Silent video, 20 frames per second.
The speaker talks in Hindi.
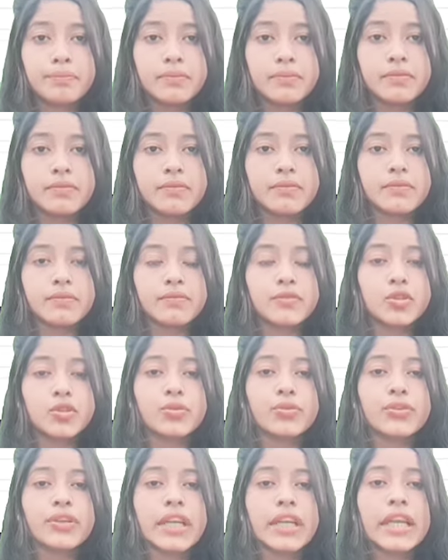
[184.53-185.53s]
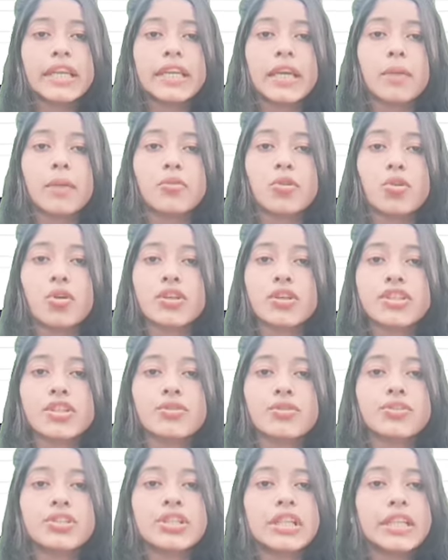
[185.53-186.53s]
हम्म, ढूंढ रहे हैं कि आपको कौन
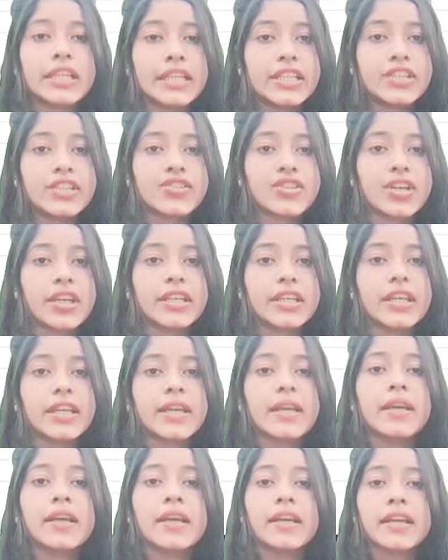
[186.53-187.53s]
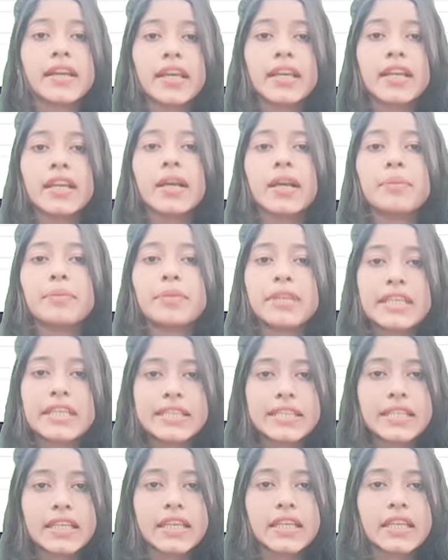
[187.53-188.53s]
सी कोचिंग लेनी चाहिए केरला
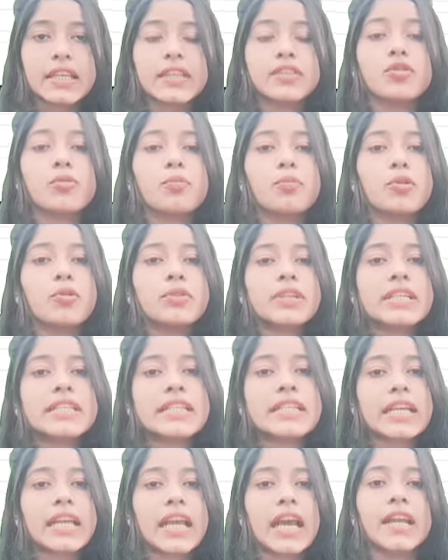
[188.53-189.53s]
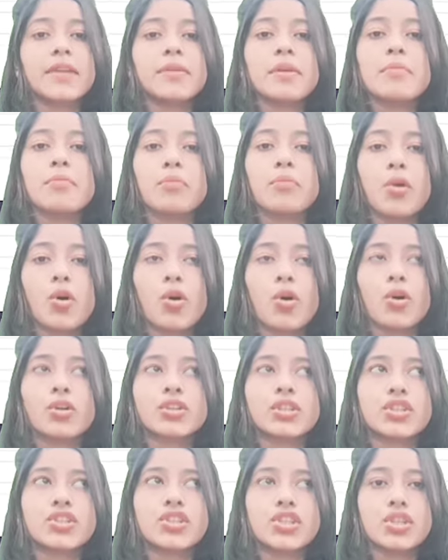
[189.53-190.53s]
पीएससी के लिए तो प्लूटस अकेडमी
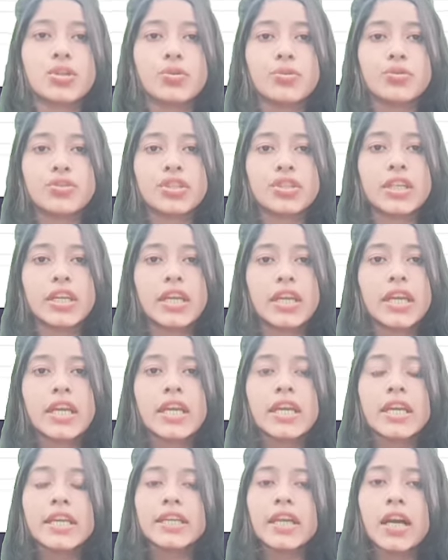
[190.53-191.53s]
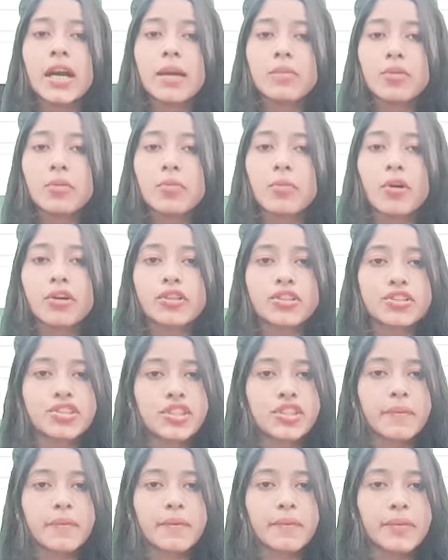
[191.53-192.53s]
बहुत अच्छी कोचिंग है यहाँ आपको बहुत
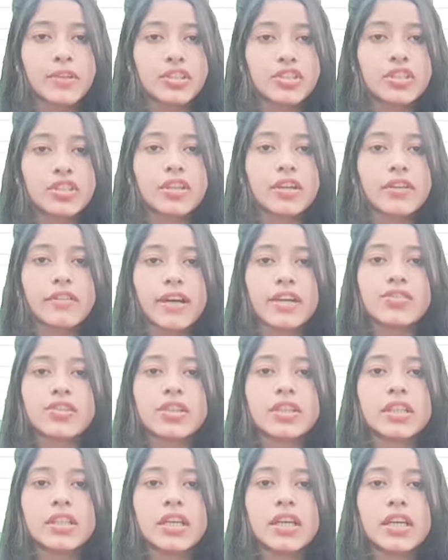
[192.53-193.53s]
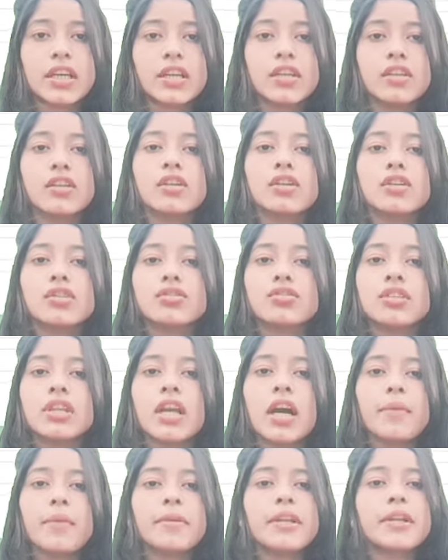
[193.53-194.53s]
अच्छे से प्रिपरेशन करवाया जाता है तो
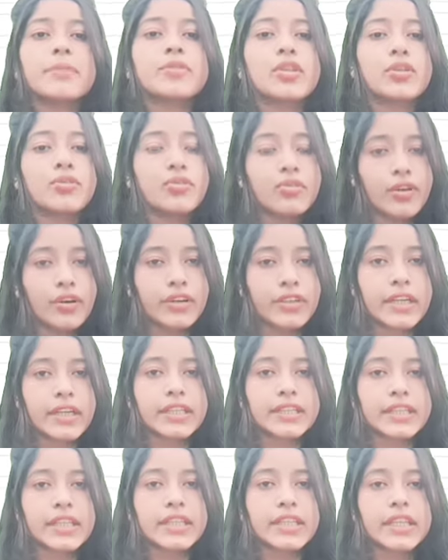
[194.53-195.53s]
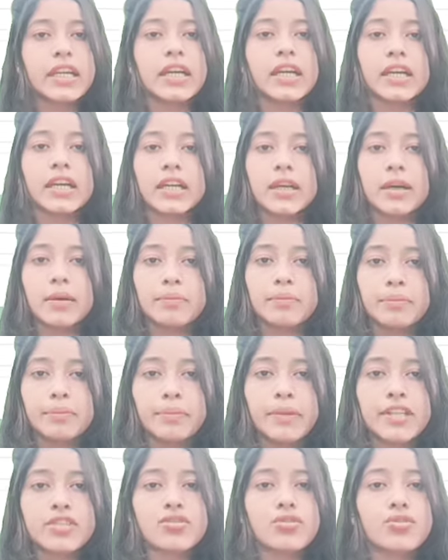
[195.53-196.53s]
यहाँ पर आप ज़रूर कांटेक्ट करिए अगर आप
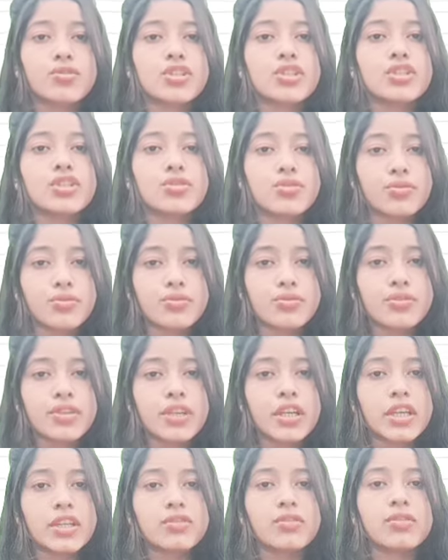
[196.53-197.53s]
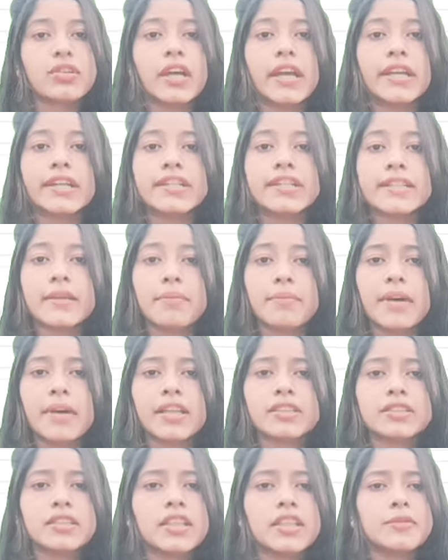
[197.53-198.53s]
बेस्ट कोचिंग ढूंढ रहे हैं तो एंड इसकी
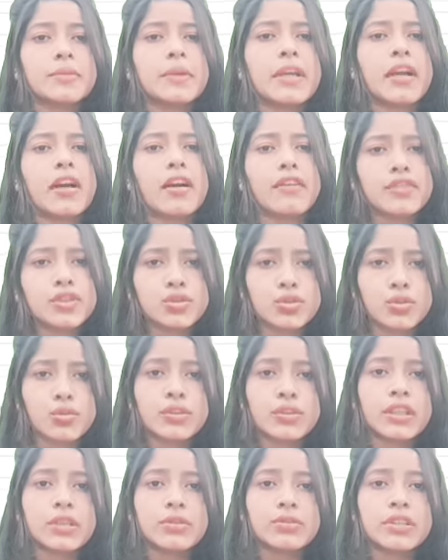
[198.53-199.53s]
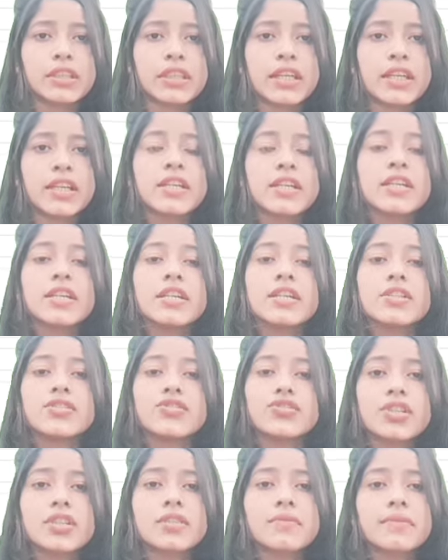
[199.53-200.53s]
बैच साइज भी काफ़ी छोटी होती है
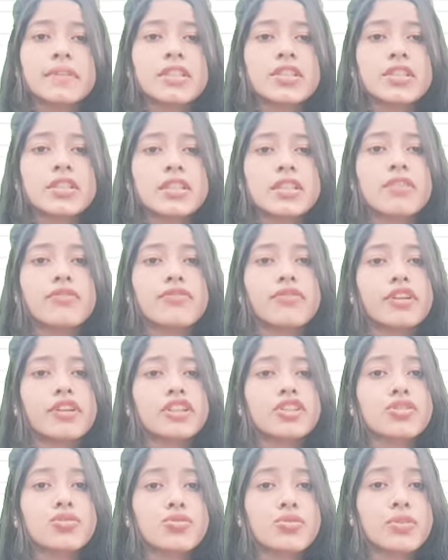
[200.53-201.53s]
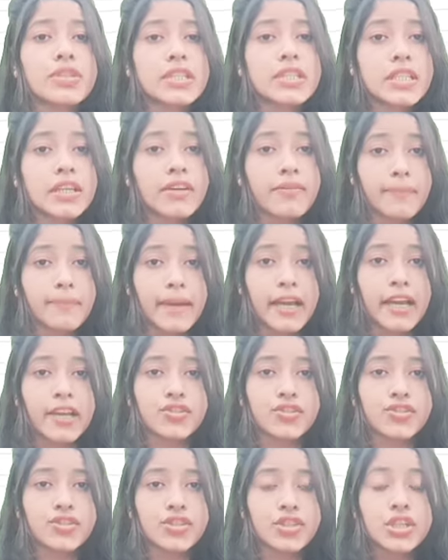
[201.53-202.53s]
जिस वजह से फोर्टी स्टूडेंट्स इन अ
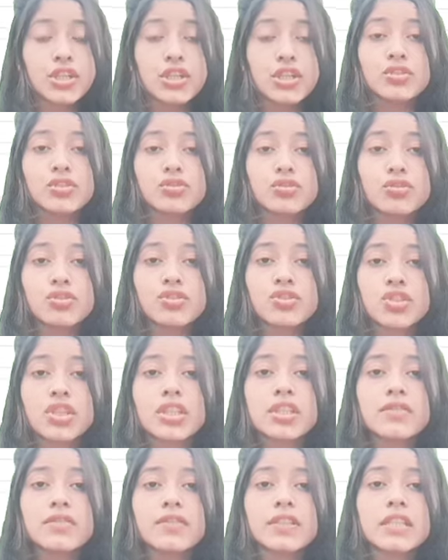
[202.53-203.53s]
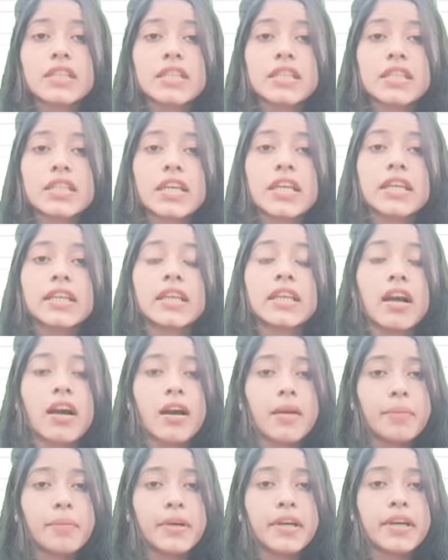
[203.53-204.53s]
बैच तो जिस वजह से
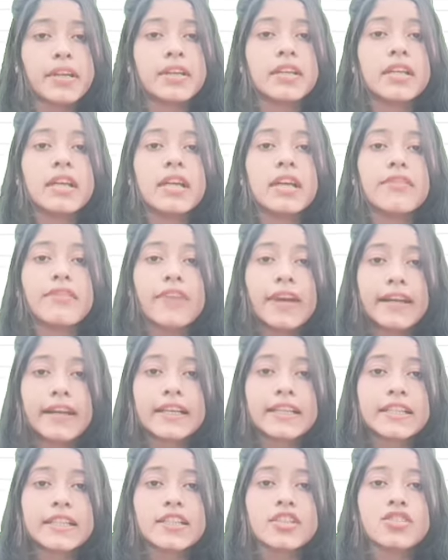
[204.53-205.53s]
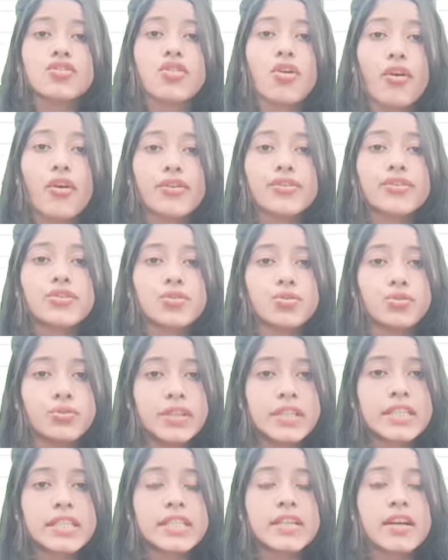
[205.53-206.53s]
यहाँ पर फैकल्टीज़ और
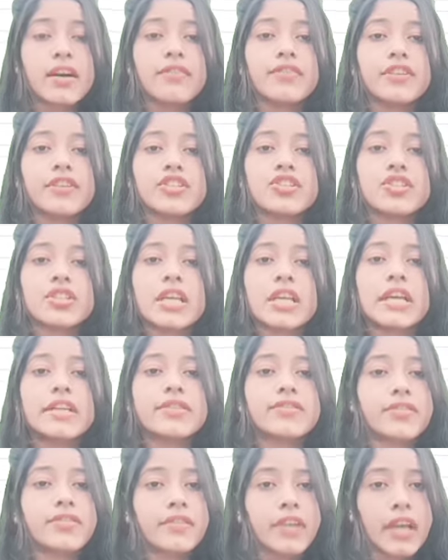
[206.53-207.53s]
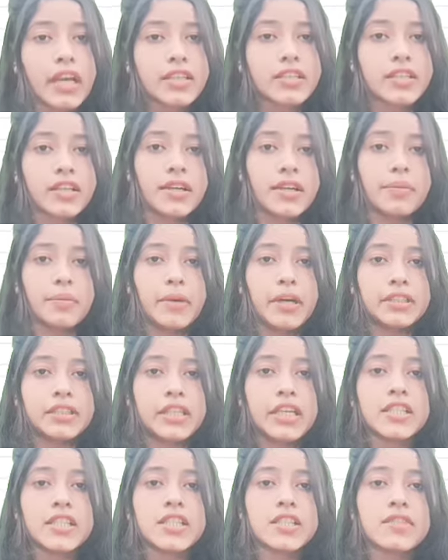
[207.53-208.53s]
स्टूडेंट्स काफ़ी अच्छे से इंटरेक्ट कर
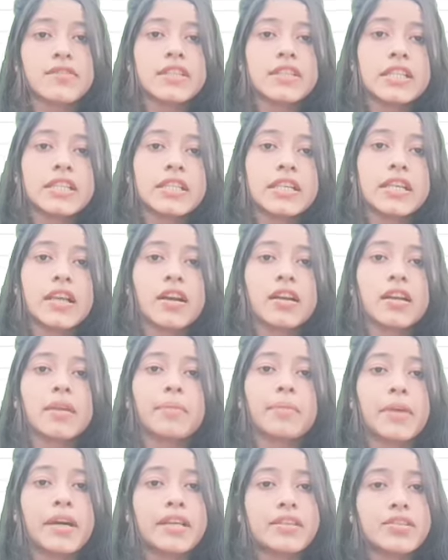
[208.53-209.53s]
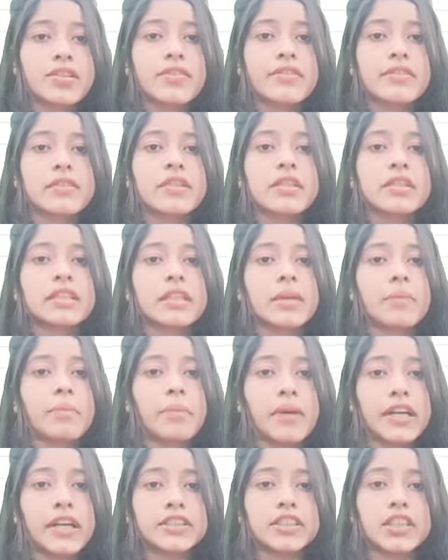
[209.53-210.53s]
पाते हैं जिस वजह से यहाँ के पास्ट ईयर रिज़ल्ट की
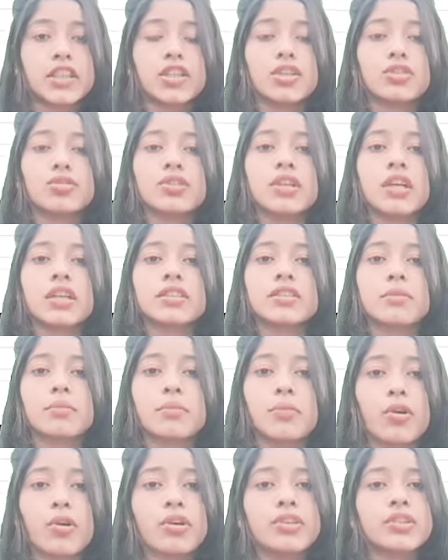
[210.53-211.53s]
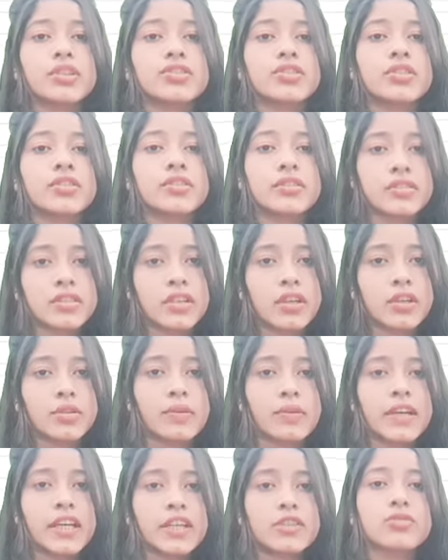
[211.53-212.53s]
बात करें तो यहाँ से बहुत अच्छे रिज़ल्ट
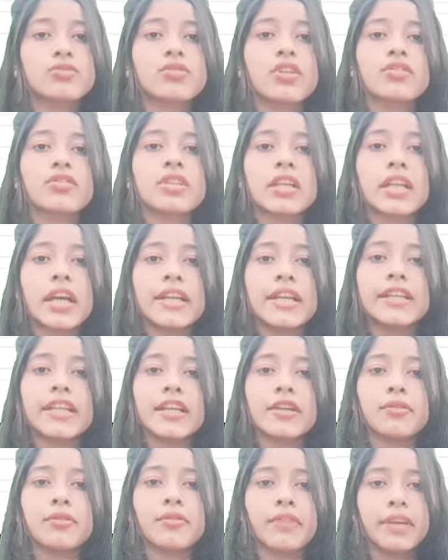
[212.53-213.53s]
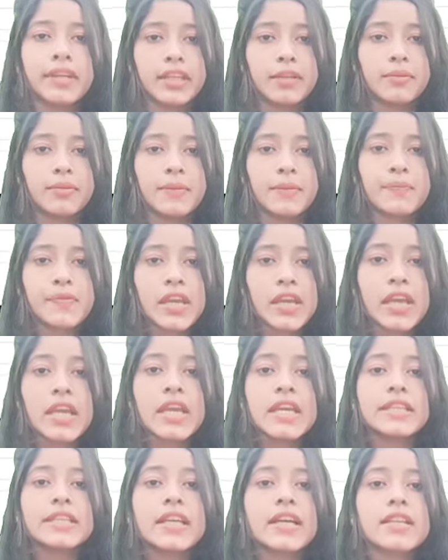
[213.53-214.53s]
हुए हैं 2019-20 में
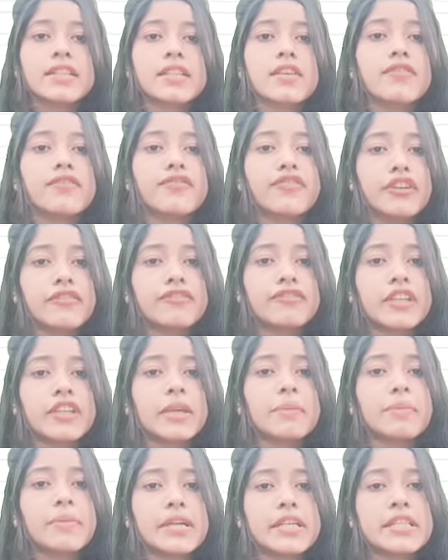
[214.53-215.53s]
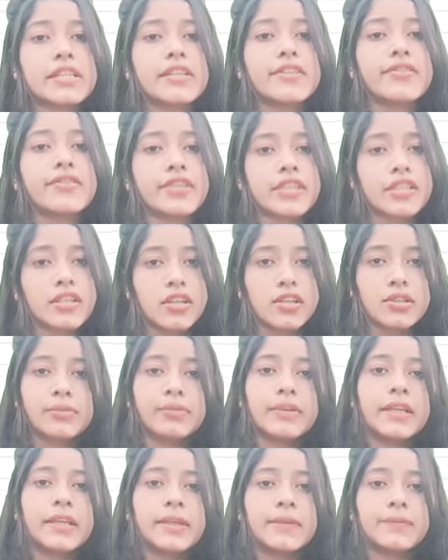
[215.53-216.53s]
यहाँ से 50 परसेंट
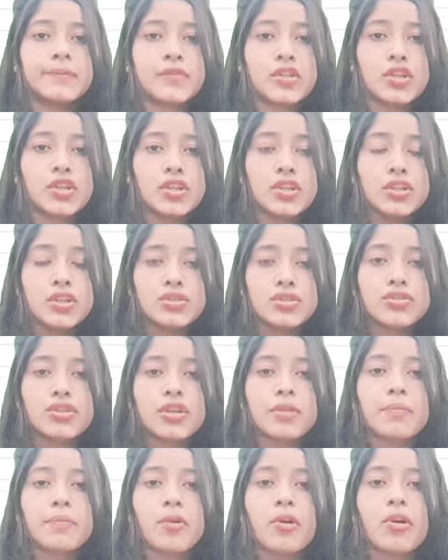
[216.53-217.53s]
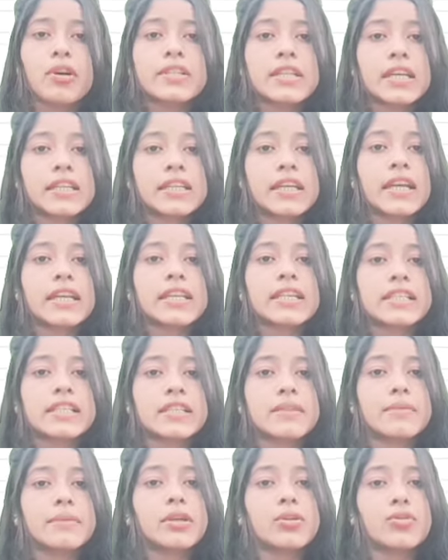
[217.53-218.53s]
रिज़ल्ट हुए हैं जो कि बहुत ज़्यादा है
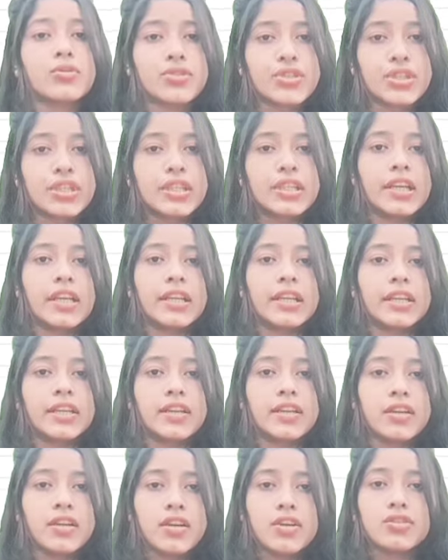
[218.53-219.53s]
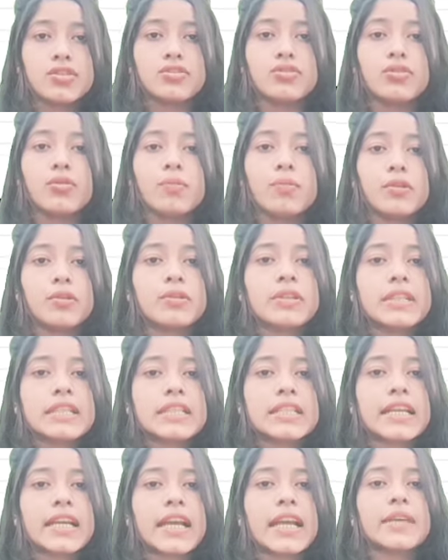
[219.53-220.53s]
किसी भी कोचिंग के लिए तो
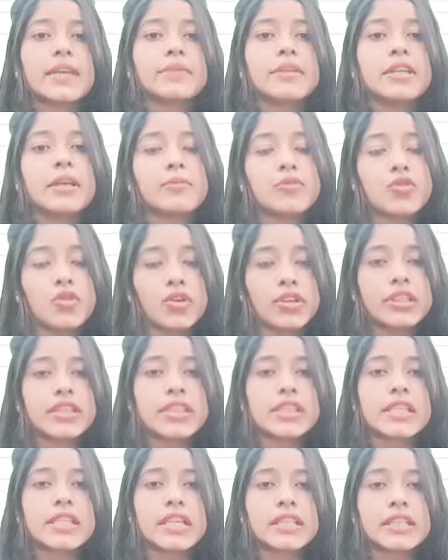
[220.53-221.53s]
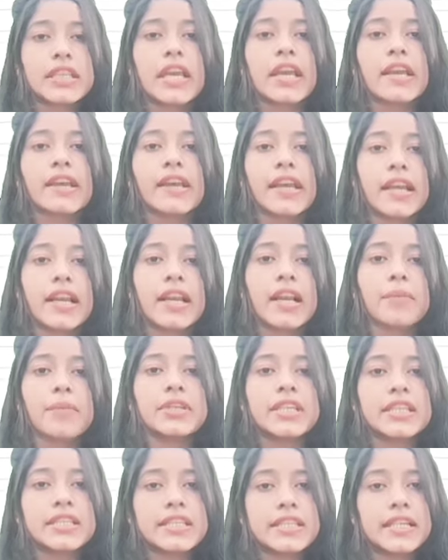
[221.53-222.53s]
प्लूटस अकेडमी आप ज्वाइन कर सकते हैं केरला
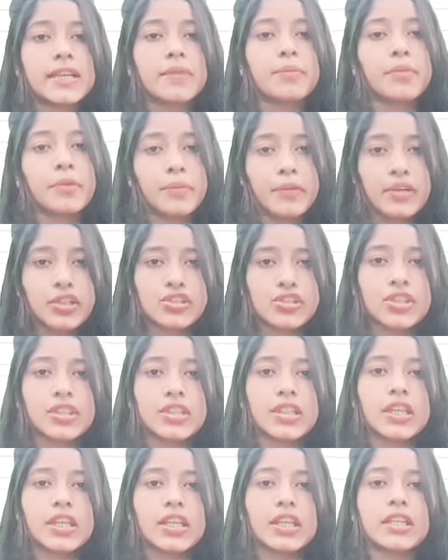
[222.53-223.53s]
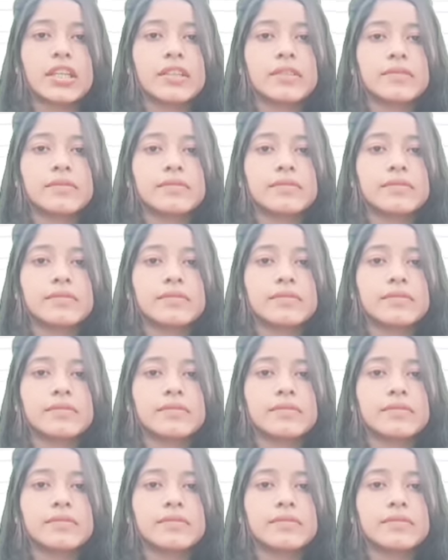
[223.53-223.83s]
पी के प्रिपरेशन के लिए